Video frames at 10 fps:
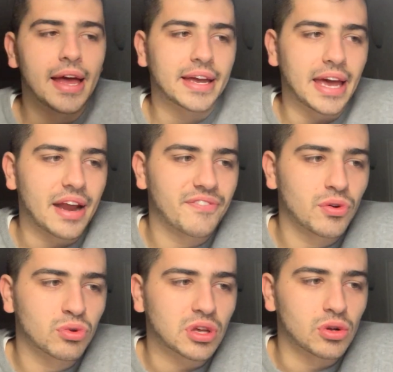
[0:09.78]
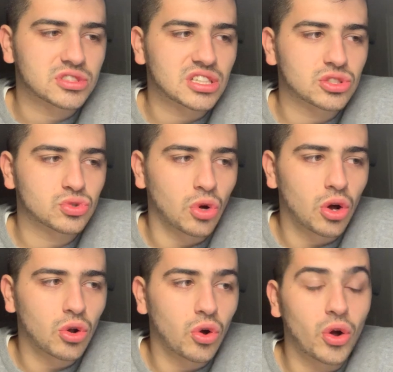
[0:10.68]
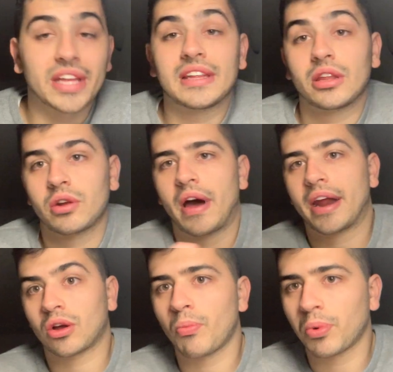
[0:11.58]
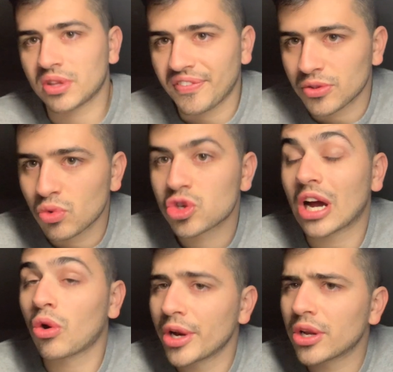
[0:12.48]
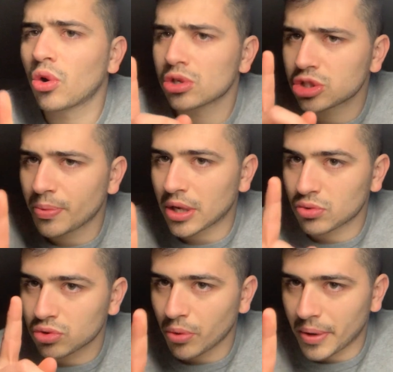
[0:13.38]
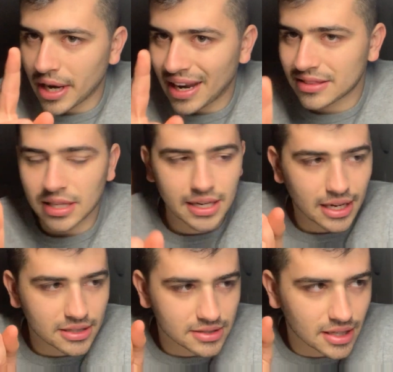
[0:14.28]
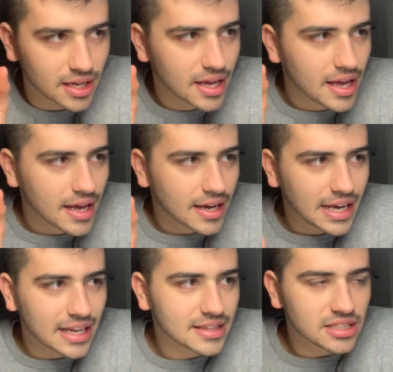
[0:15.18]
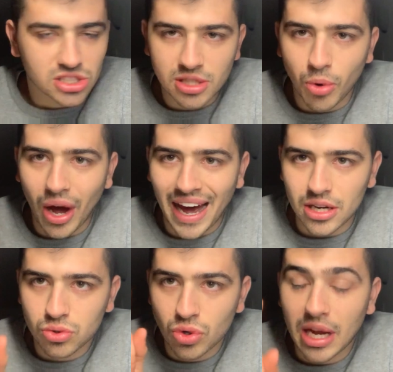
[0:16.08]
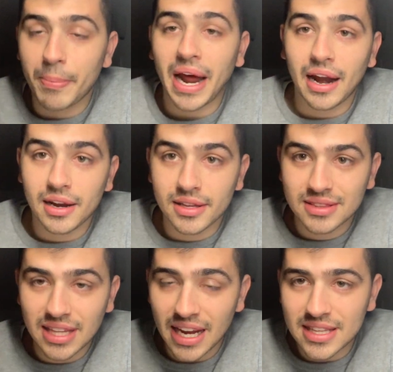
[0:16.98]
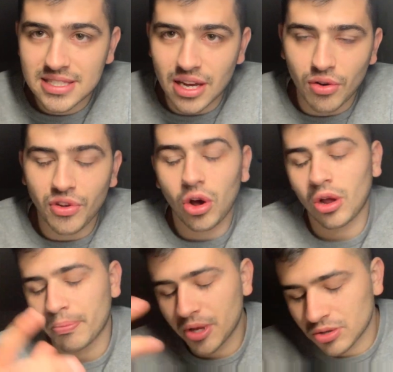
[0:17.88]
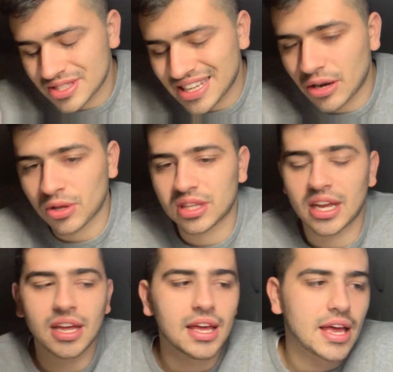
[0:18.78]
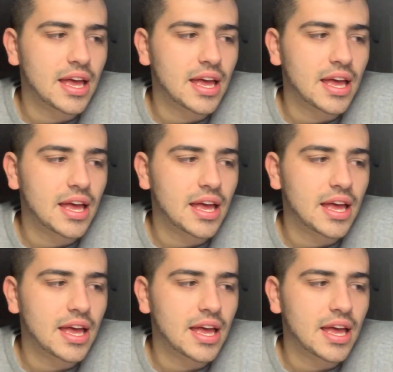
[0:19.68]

che era avvenuta col Sassuolo e di ritrovare anche un po' di fiducia con il gol soprattutto per l'attaccante grandissimo Arthur Cabral. 3-0 Viola, almeno 0-3